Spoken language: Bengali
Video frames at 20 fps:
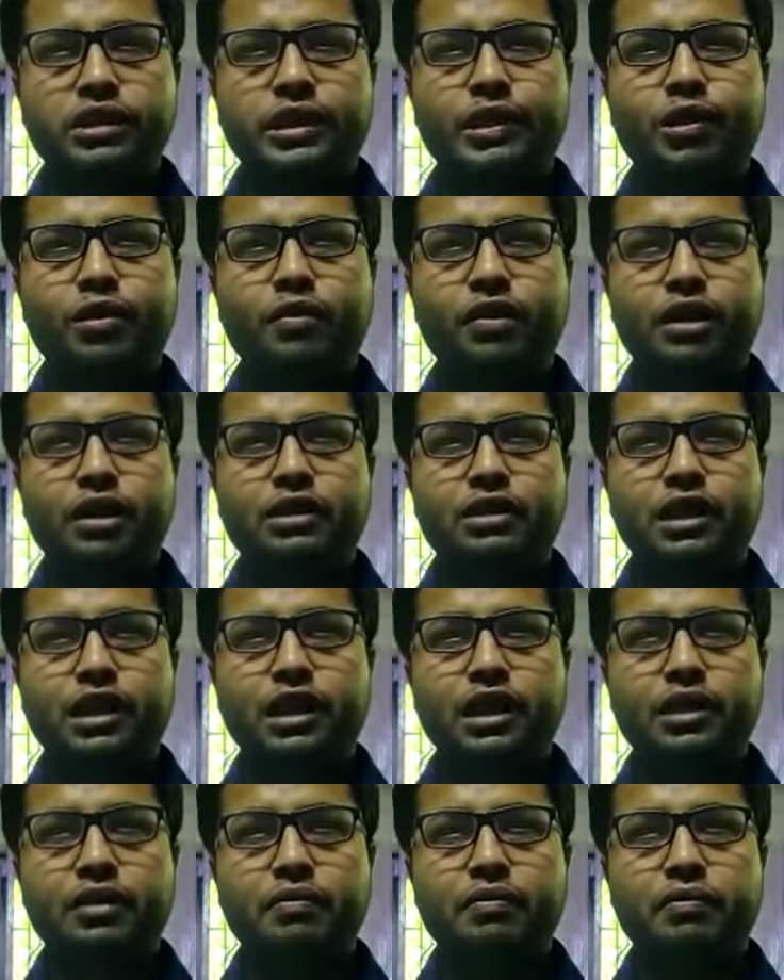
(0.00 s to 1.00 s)
এরকম একটা
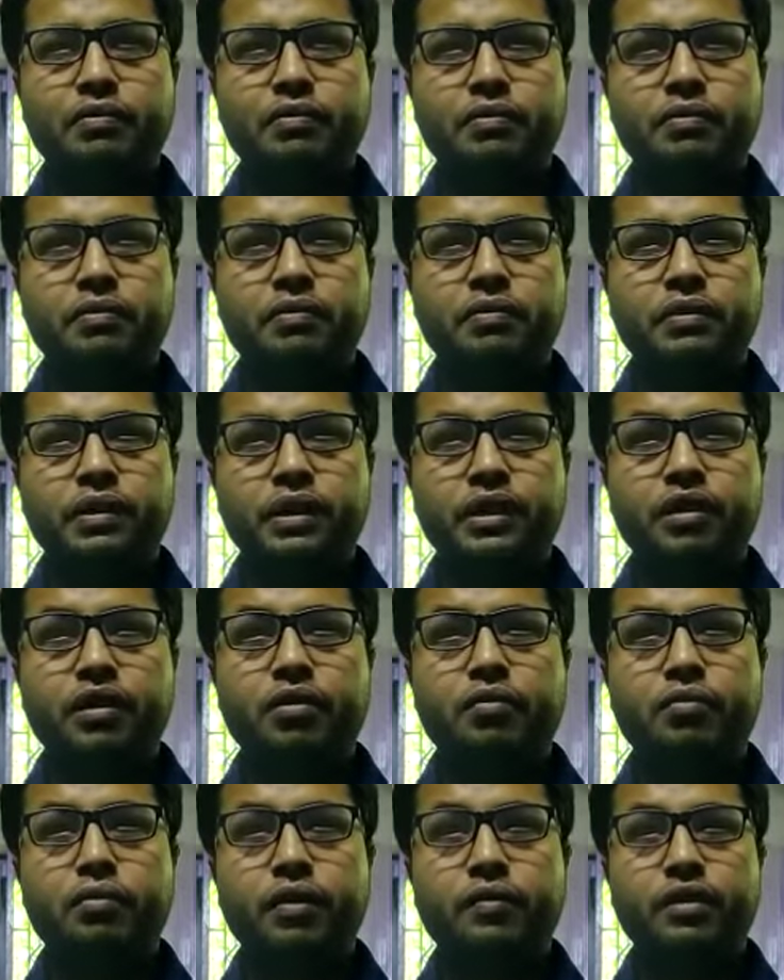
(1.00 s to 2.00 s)
ছেলে
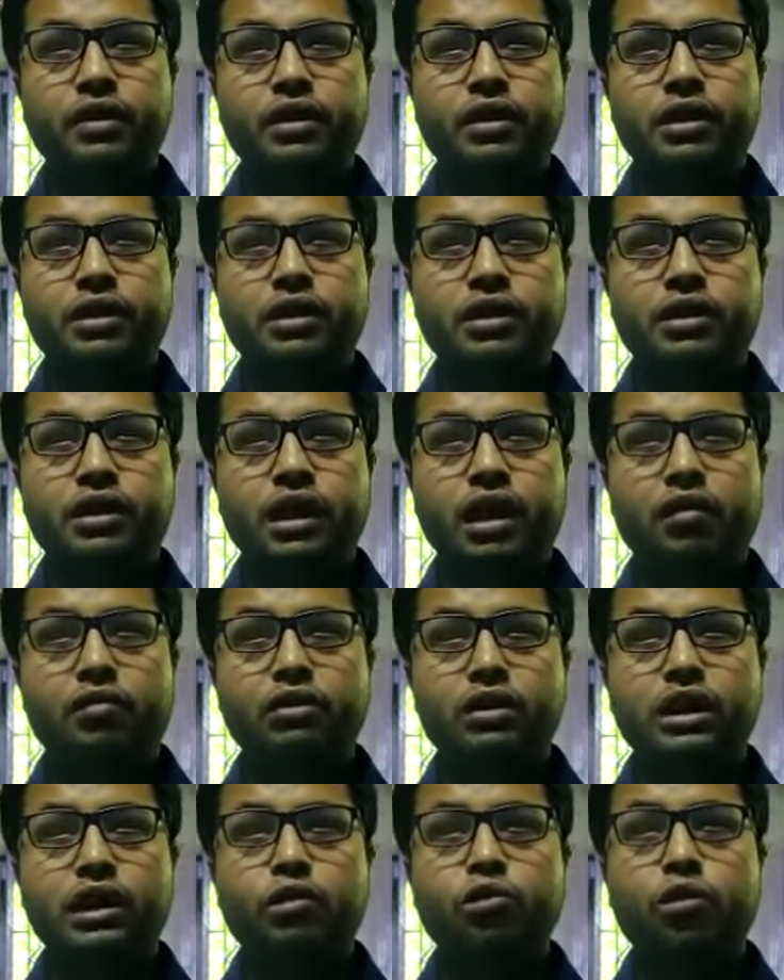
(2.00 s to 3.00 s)
এরকমভাবে
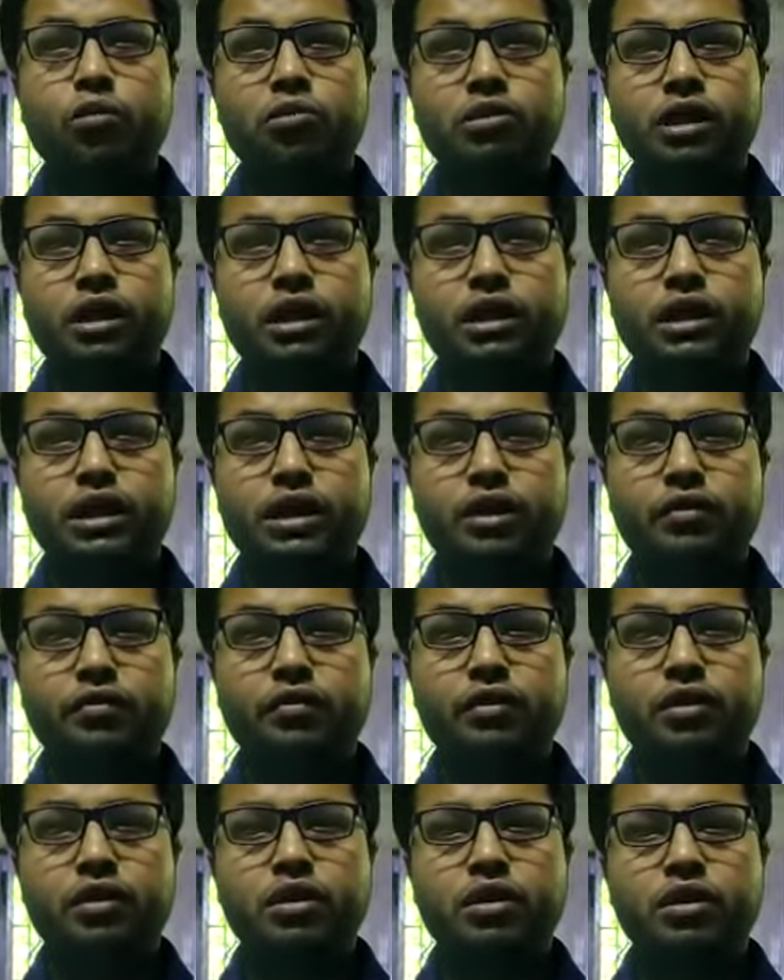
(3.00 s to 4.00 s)
এখন কি করব তাকে নিয়ে
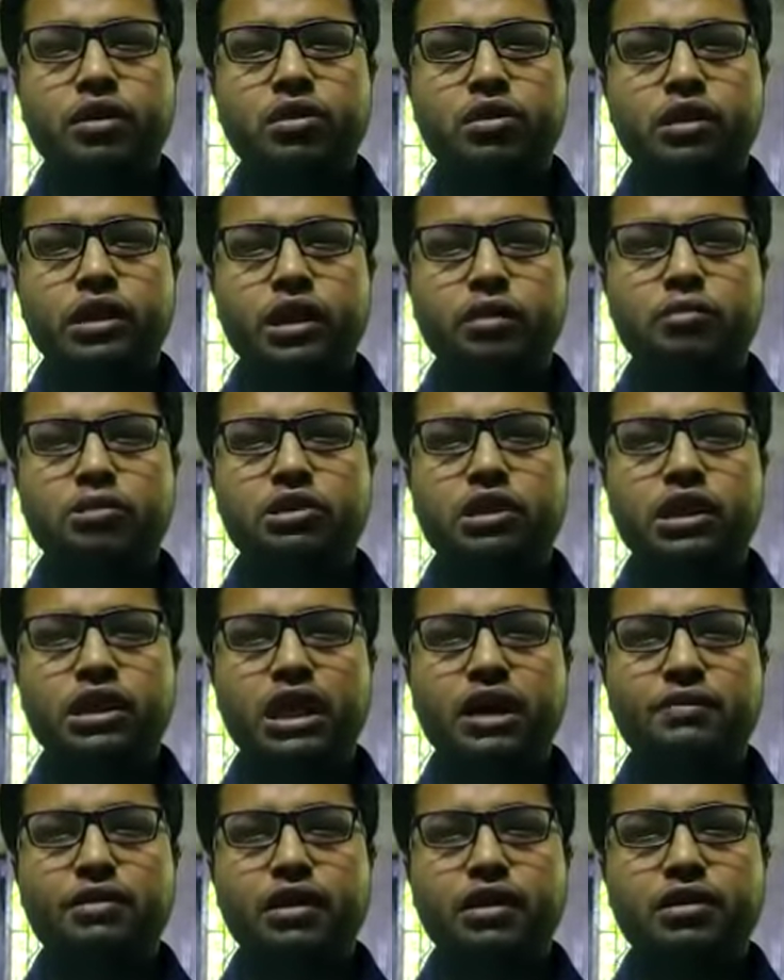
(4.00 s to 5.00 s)
তো এই
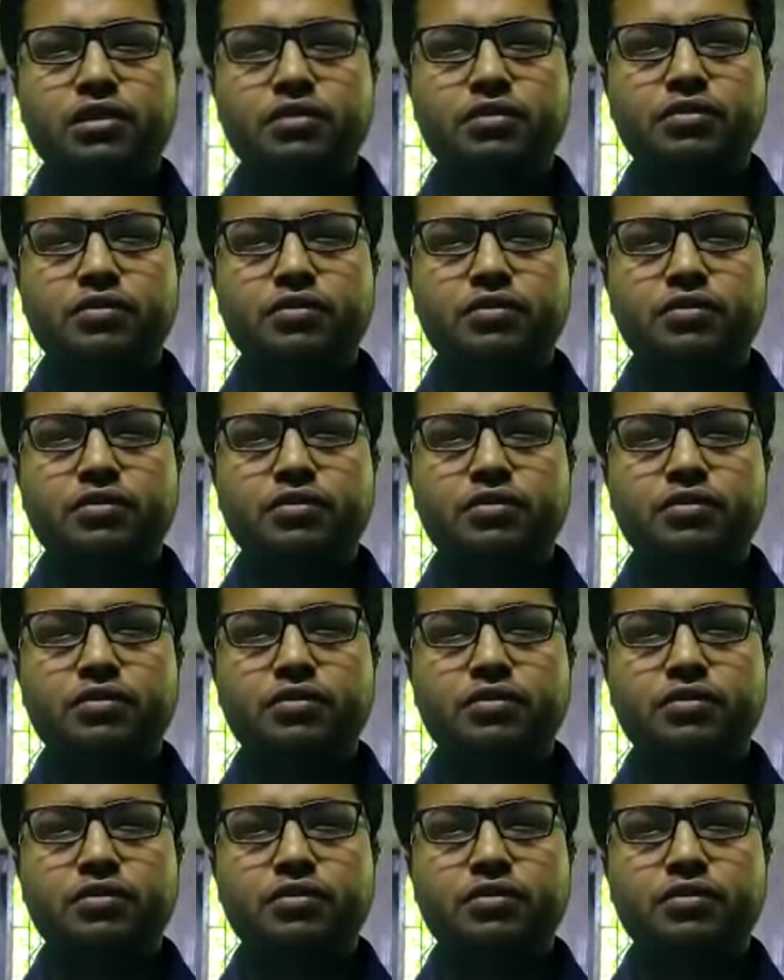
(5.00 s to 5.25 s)
অবস্থাতে আমার